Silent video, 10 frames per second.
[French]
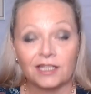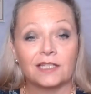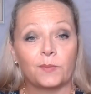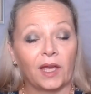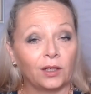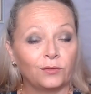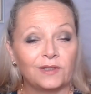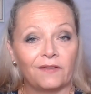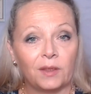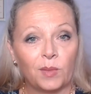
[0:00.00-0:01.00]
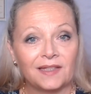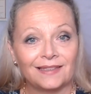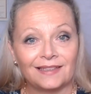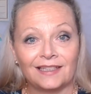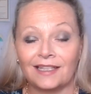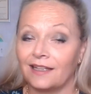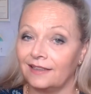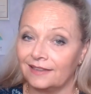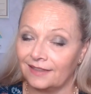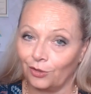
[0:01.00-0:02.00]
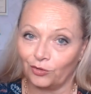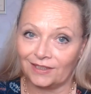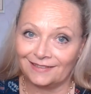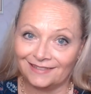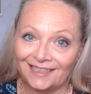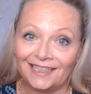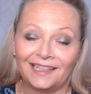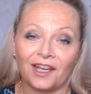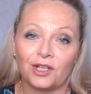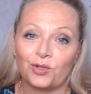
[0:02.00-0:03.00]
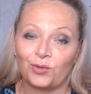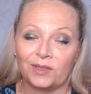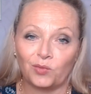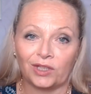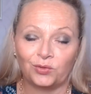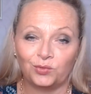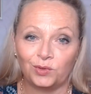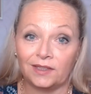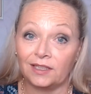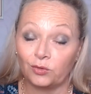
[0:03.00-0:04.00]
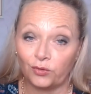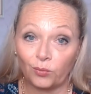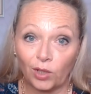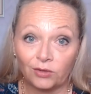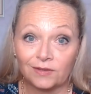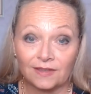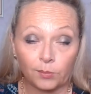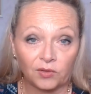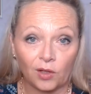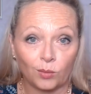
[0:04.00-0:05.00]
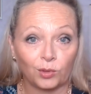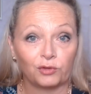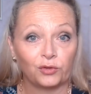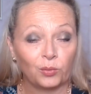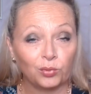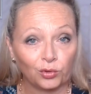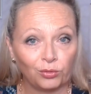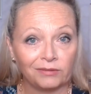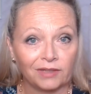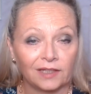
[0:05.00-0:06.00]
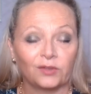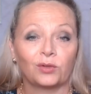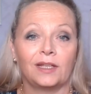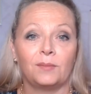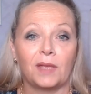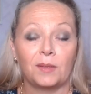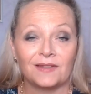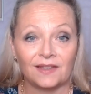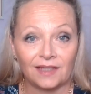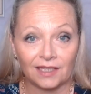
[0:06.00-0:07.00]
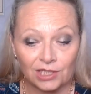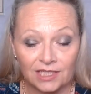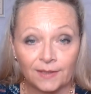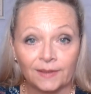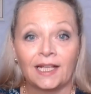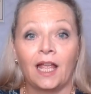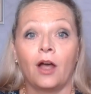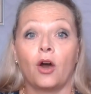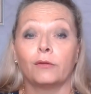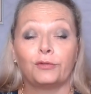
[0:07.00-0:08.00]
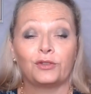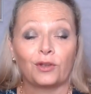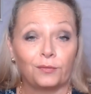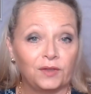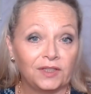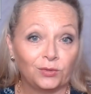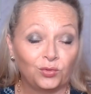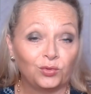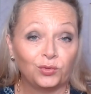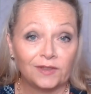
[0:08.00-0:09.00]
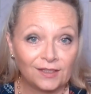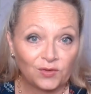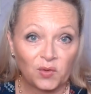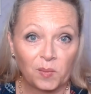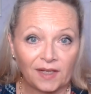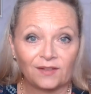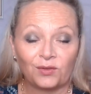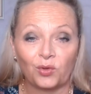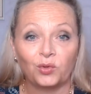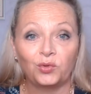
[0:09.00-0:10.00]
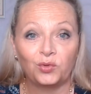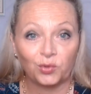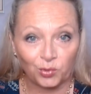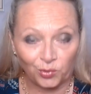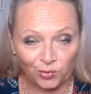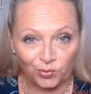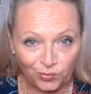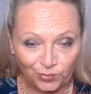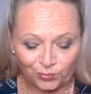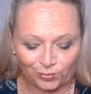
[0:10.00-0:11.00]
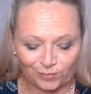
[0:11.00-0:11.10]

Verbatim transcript: J'espère que vous avez passé un excellent été, un joli mois d'août et que ce mois de septembre se poursuivra sur les mêmes énergies en faisant fi de tout ce qui se passe autour de nous.